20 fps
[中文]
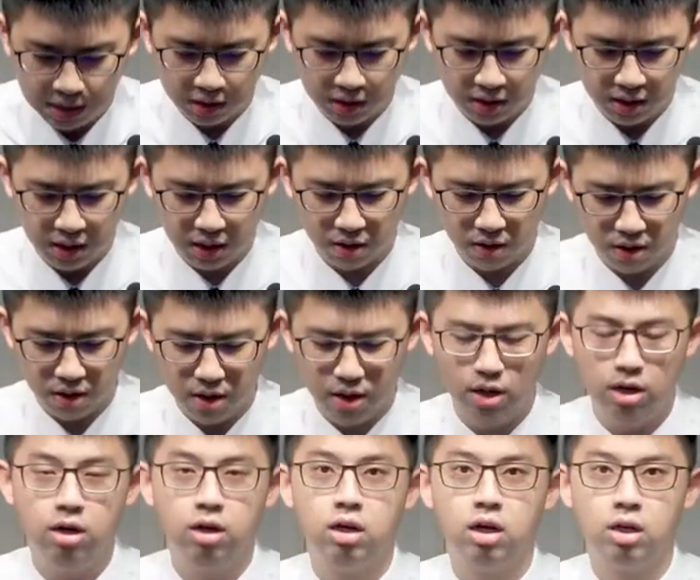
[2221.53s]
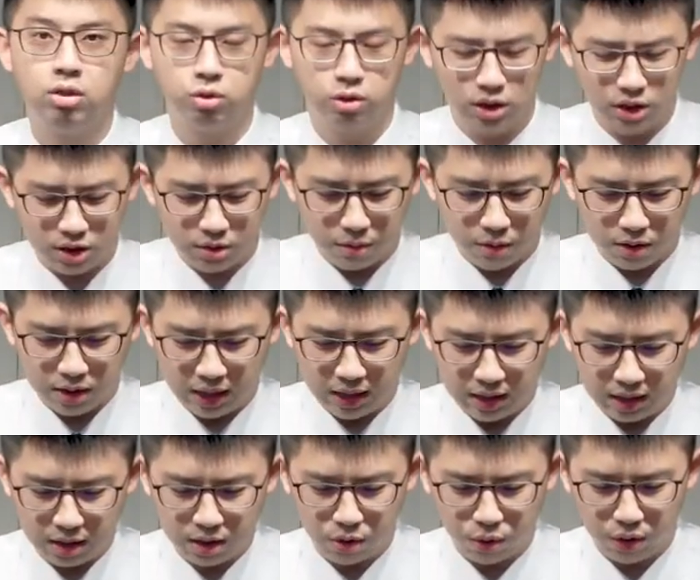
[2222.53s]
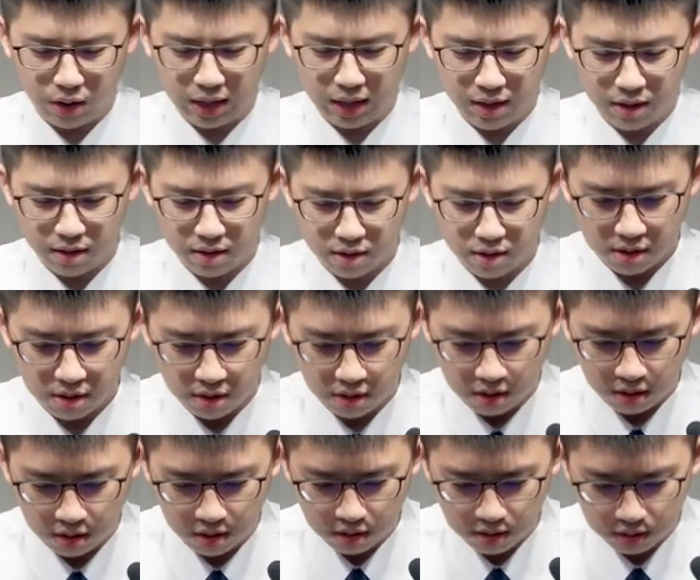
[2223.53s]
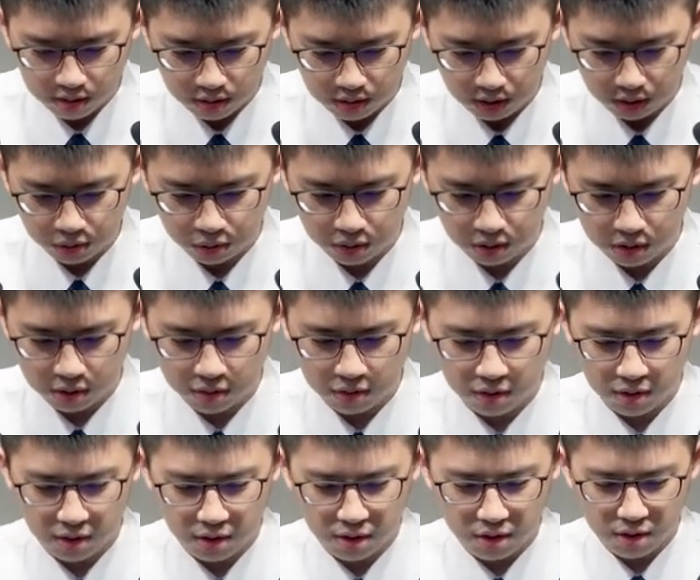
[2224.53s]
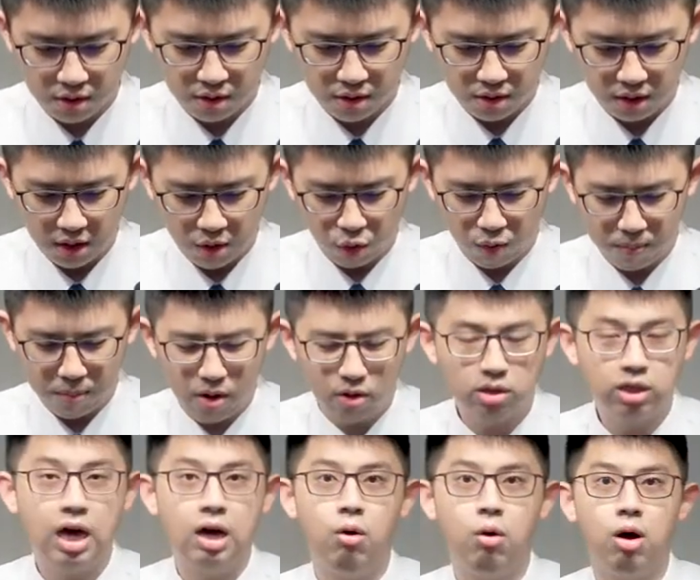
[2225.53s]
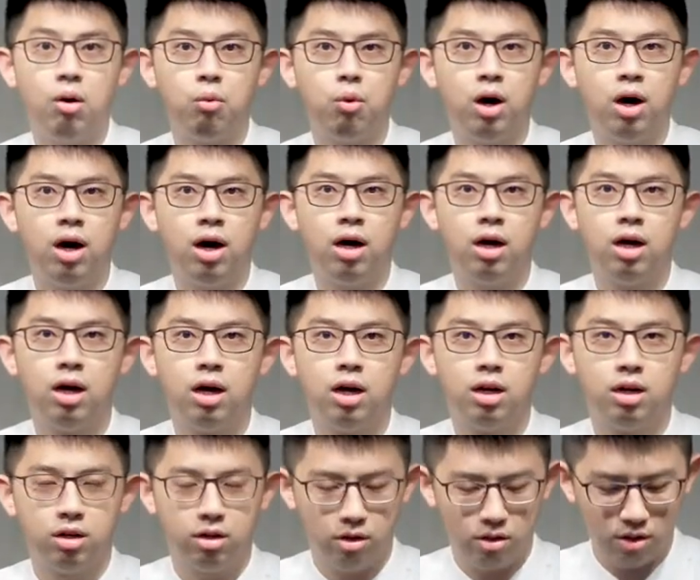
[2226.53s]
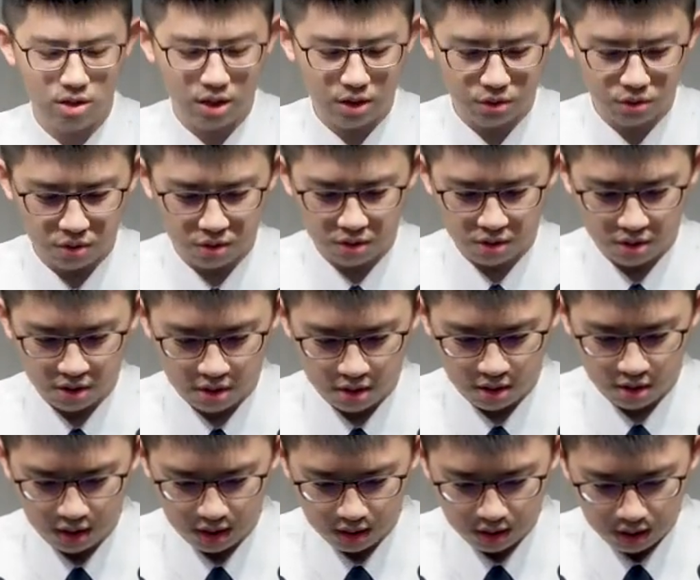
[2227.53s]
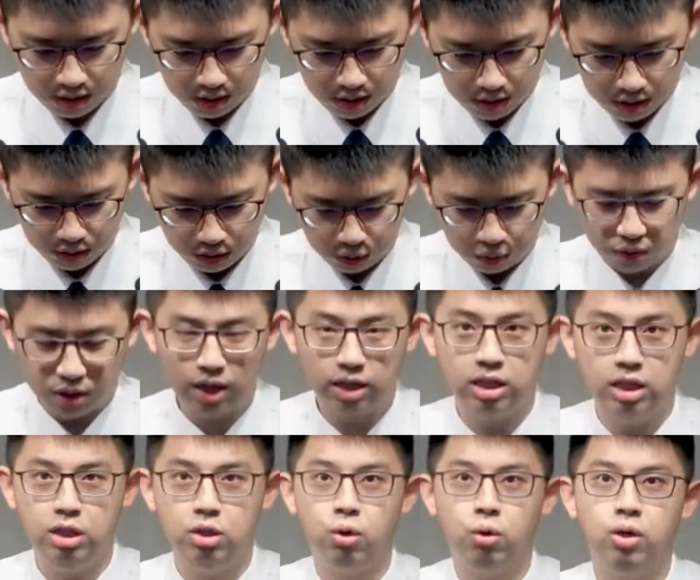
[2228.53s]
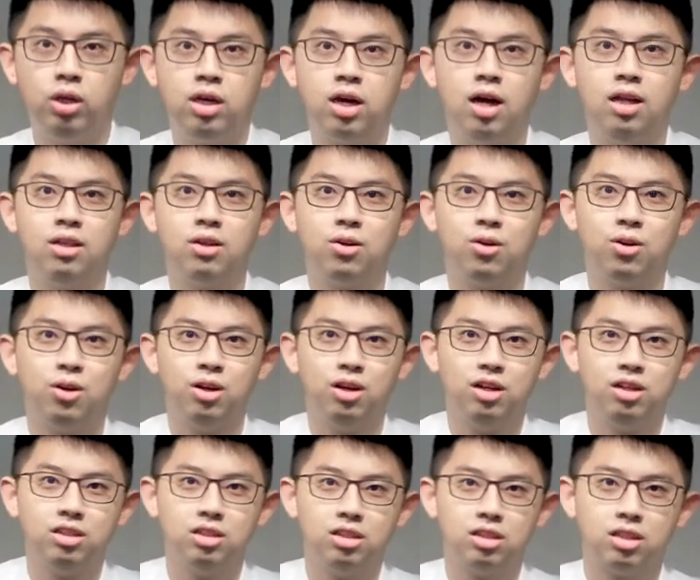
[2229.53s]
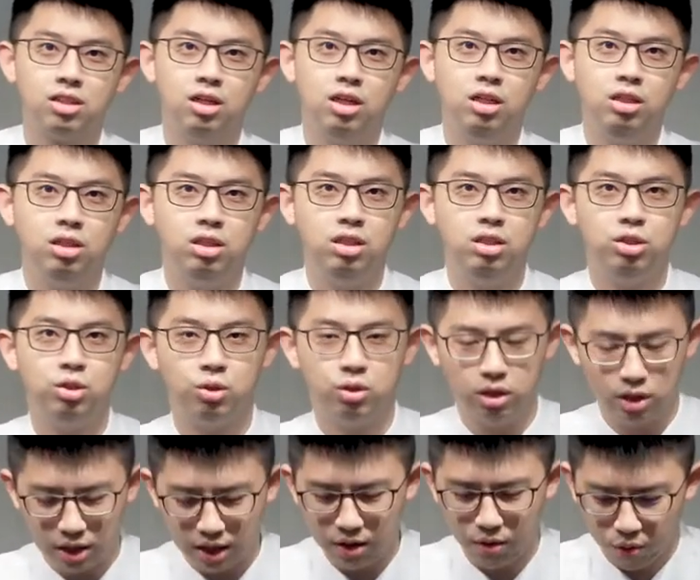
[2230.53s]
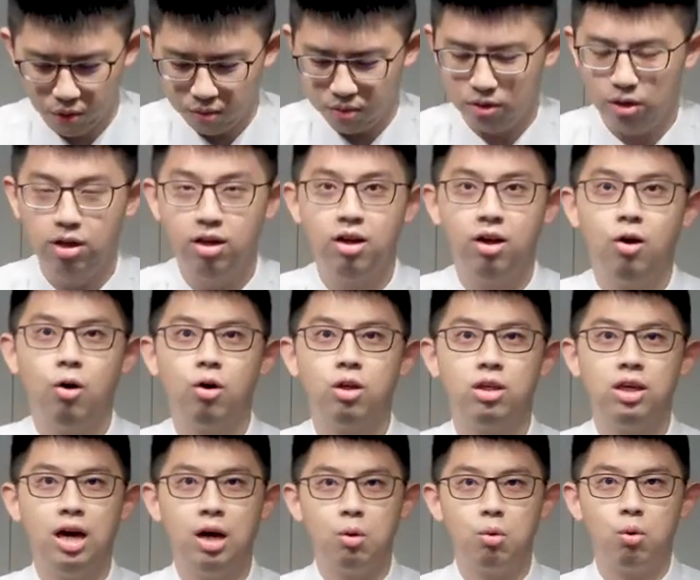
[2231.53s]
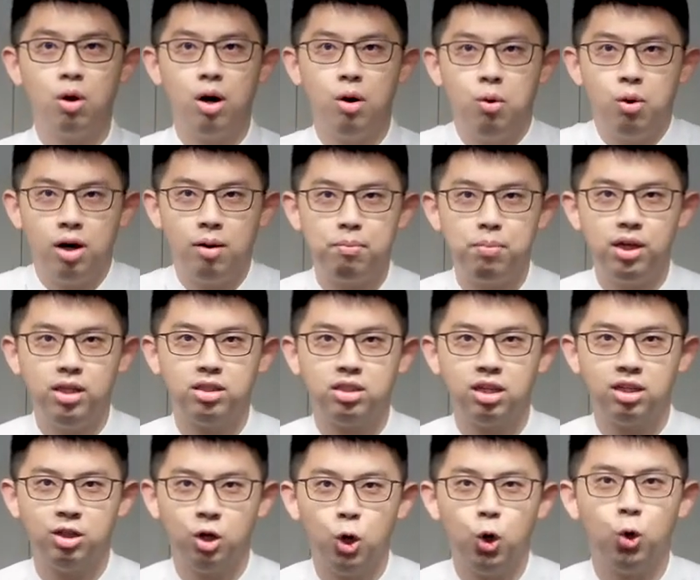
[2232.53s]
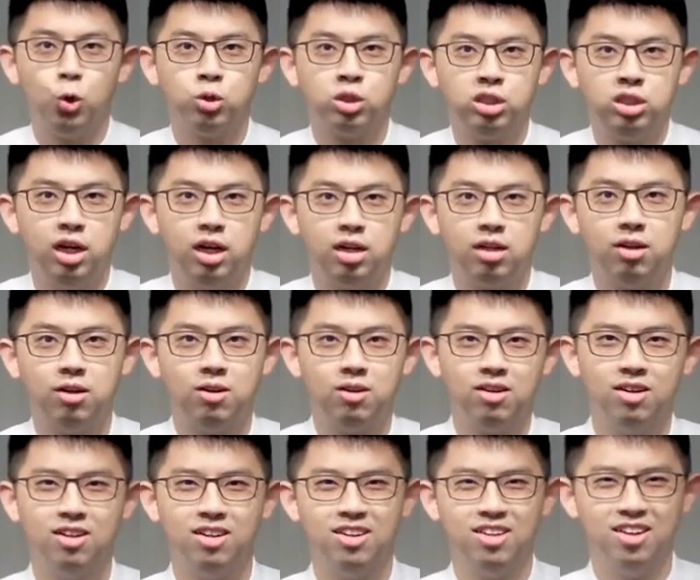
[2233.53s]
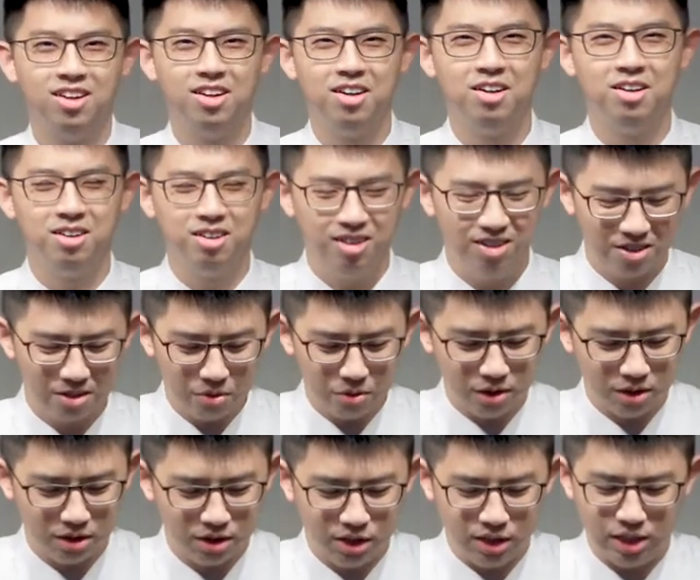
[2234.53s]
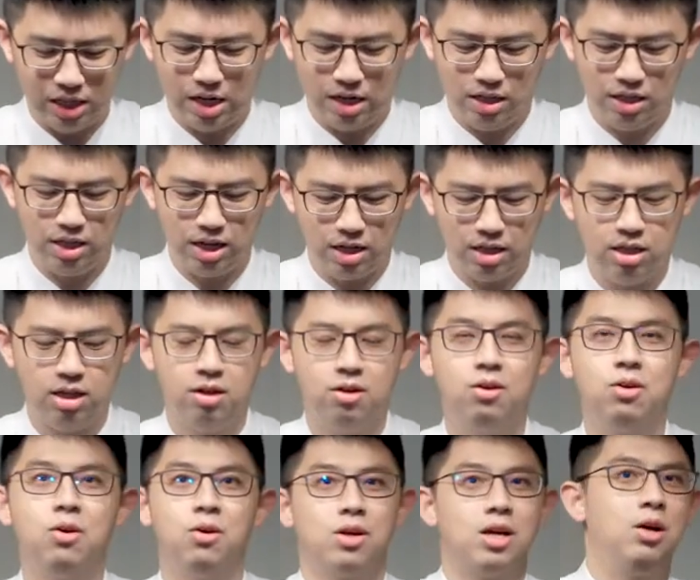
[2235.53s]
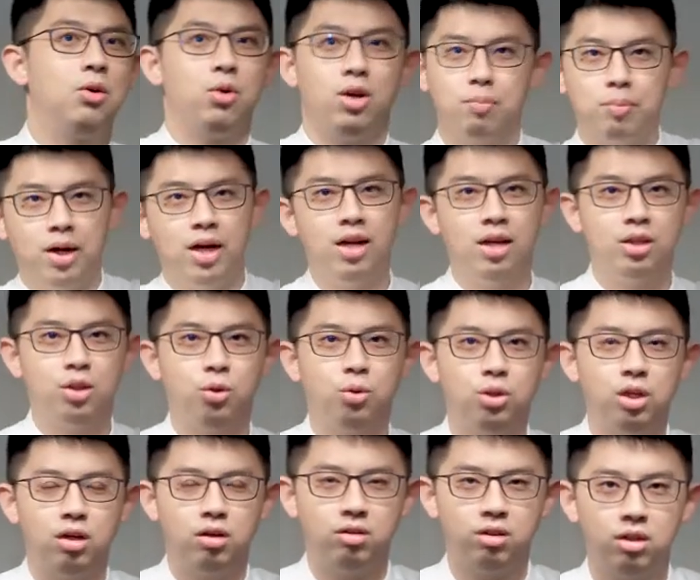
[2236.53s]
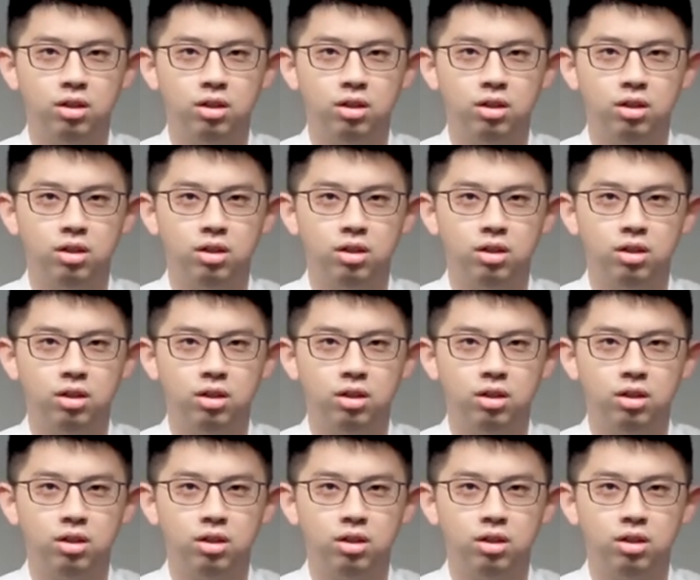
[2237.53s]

了一跳，他说你怎么带那个回来？哦，他说啊我抱洋娃娃。他说：“那结果他低头一看，哈，这个林弟兄一看，我洋娃娃变成偶像，哈，哇吓一大跳，哦，赶快把它丢掉。